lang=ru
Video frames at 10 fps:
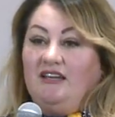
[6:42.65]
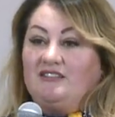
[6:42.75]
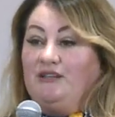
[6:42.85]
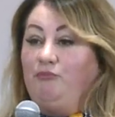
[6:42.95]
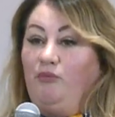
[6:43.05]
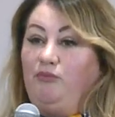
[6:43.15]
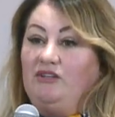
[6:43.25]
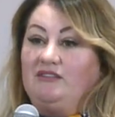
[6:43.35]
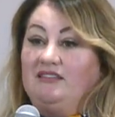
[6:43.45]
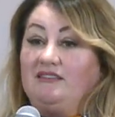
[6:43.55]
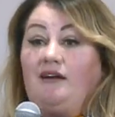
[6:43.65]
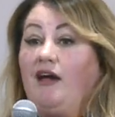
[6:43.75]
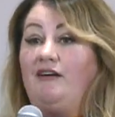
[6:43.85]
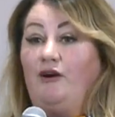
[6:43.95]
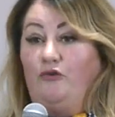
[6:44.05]
с тобой будет не
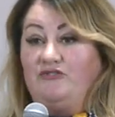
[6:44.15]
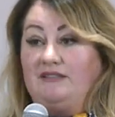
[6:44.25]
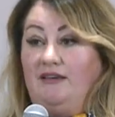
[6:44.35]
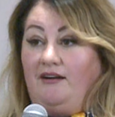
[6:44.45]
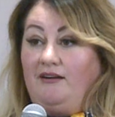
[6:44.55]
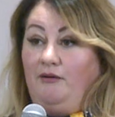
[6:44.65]
такая, как у всех.